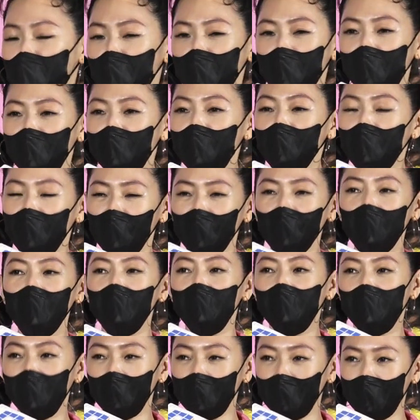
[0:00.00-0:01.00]
我就是屡
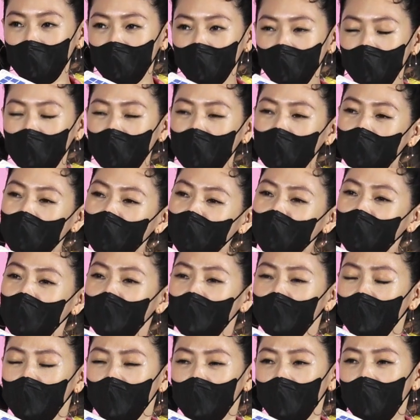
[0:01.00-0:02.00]
屡劝她说：“你跟
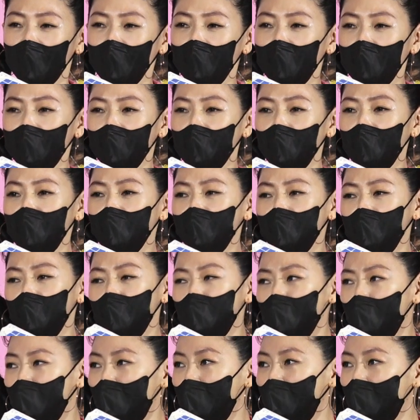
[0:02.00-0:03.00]
胸
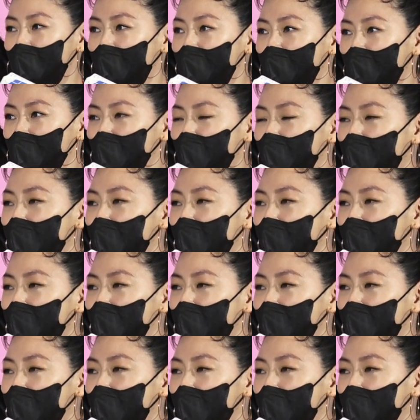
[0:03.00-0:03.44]
部啊，